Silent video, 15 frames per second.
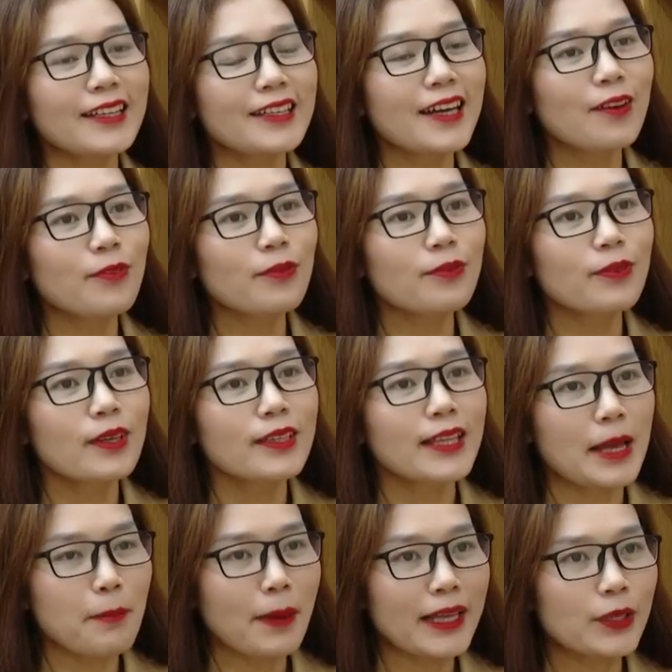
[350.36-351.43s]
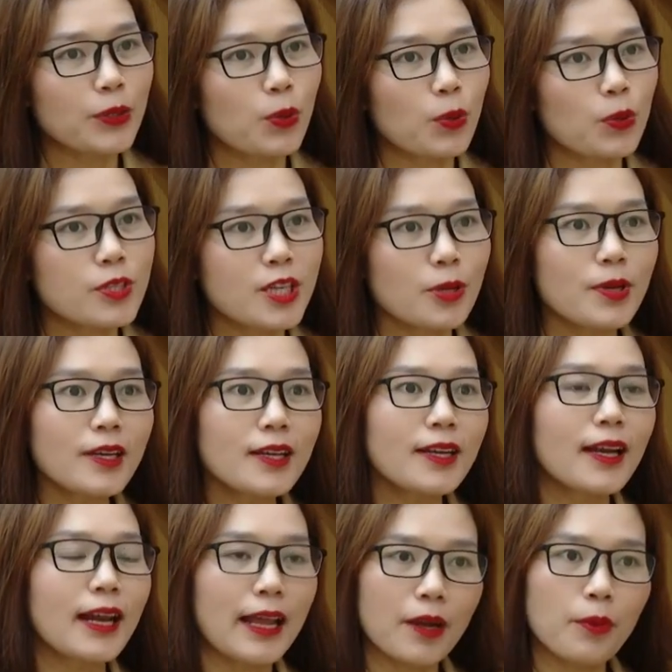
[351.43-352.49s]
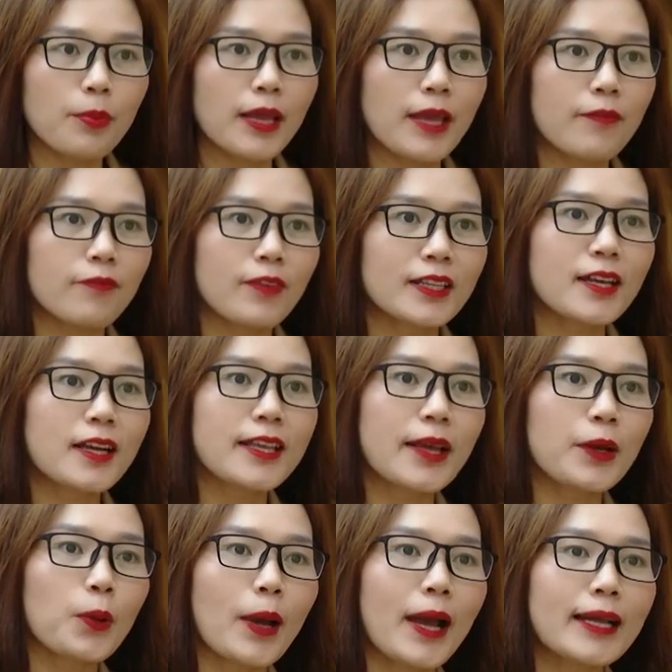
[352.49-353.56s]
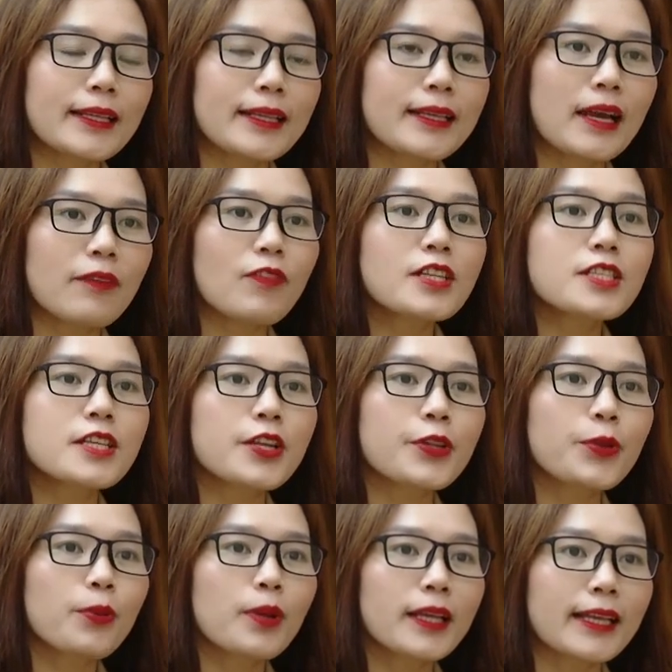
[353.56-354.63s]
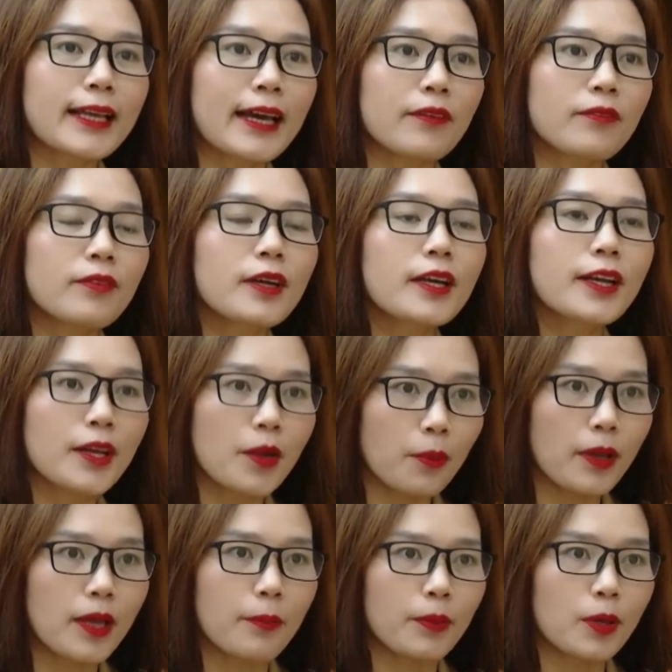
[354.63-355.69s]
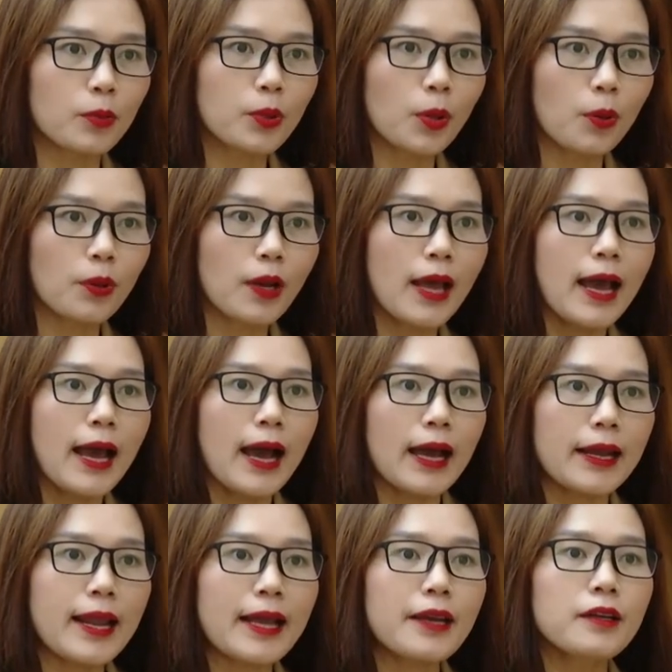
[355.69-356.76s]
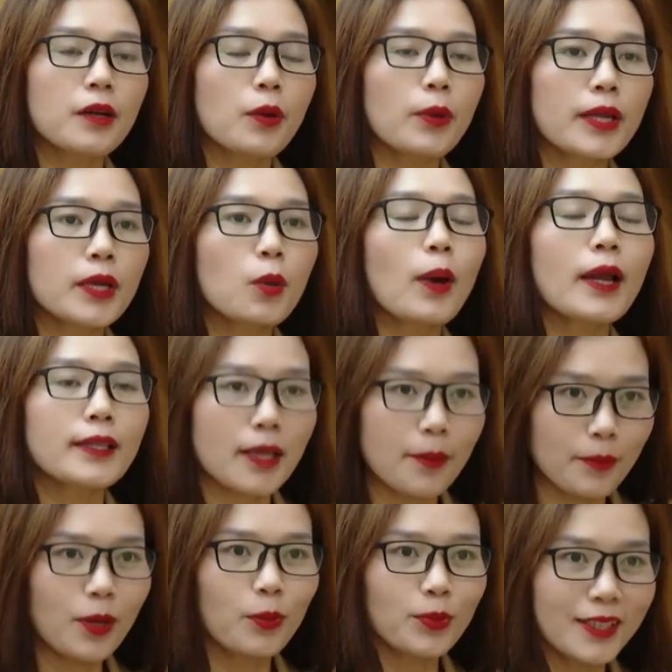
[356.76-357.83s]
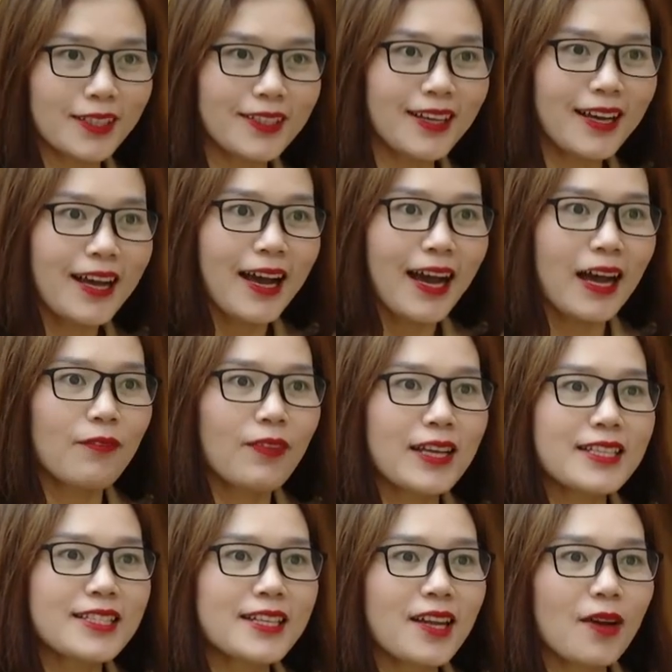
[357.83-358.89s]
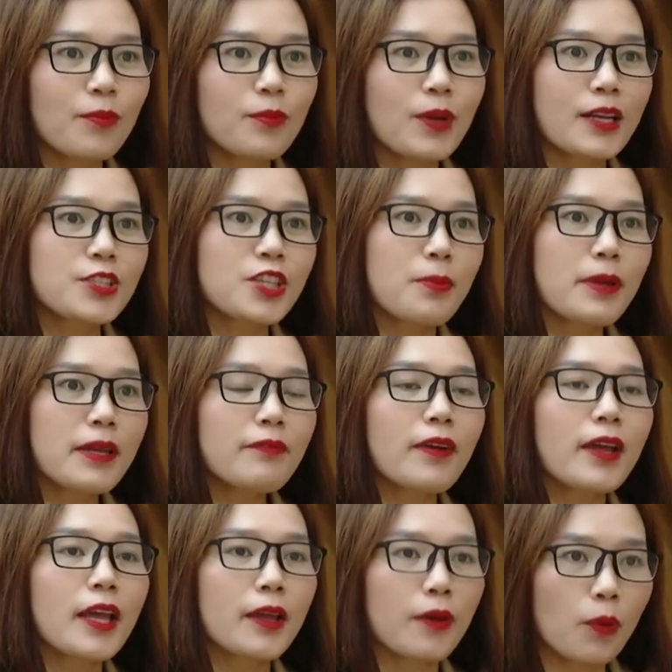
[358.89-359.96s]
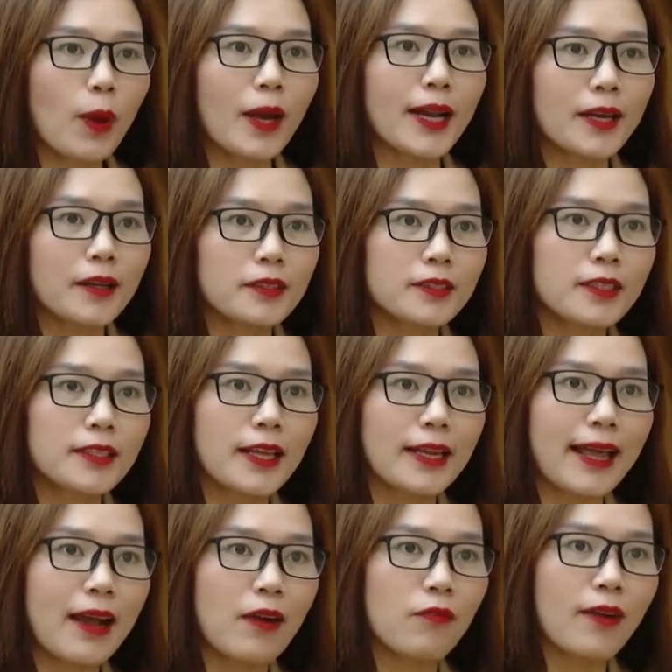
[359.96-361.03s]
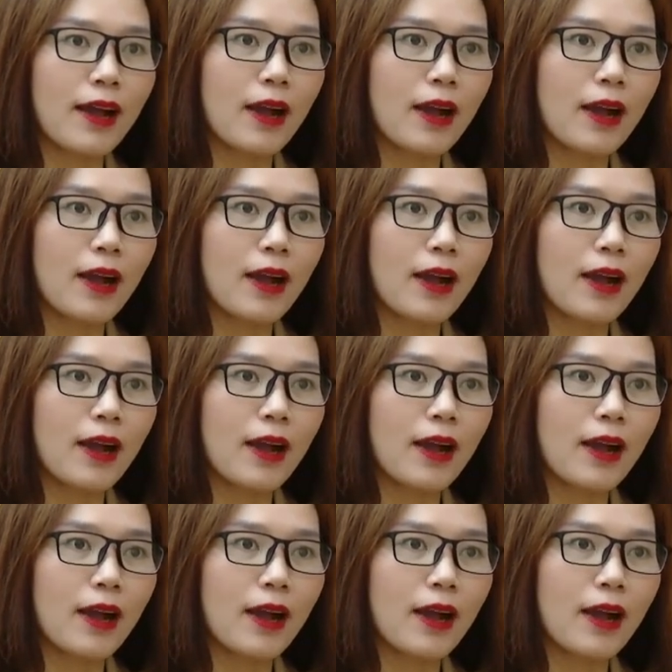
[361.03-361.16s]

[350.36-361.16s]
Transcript: Thưa ông, thế mạnh của Châu Đức là nông nghiệp và thời gian qua thì phát triển du lịch gắn với nông nghiệp, nông thôn đã được huyện quan tâm đầu tư. Vậy xin ông cho biết về hiệu quả đạt được như thế nào